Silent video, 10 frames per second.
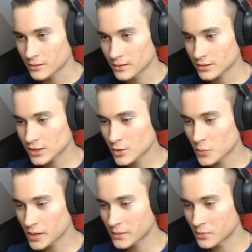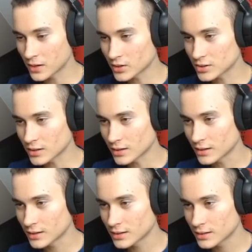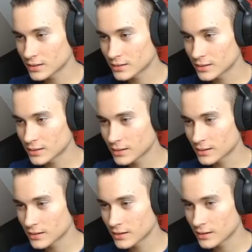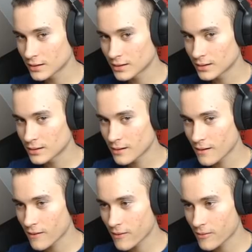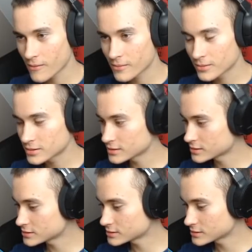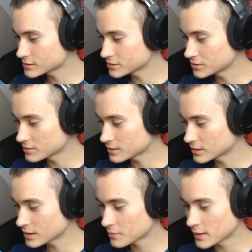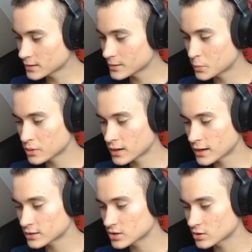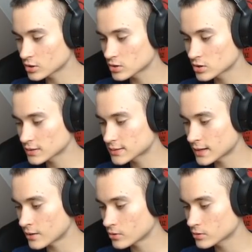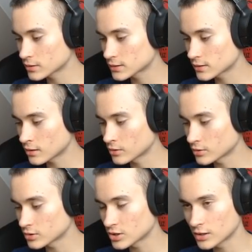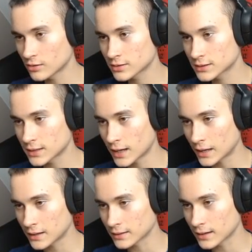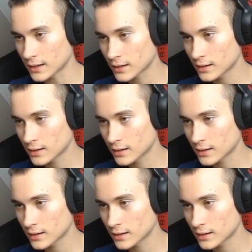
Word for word: A czemu pani płacze? Nie. Oj kurde, niech pani nie płacze. To co się stało, to co? No to się nie odstanie, tak?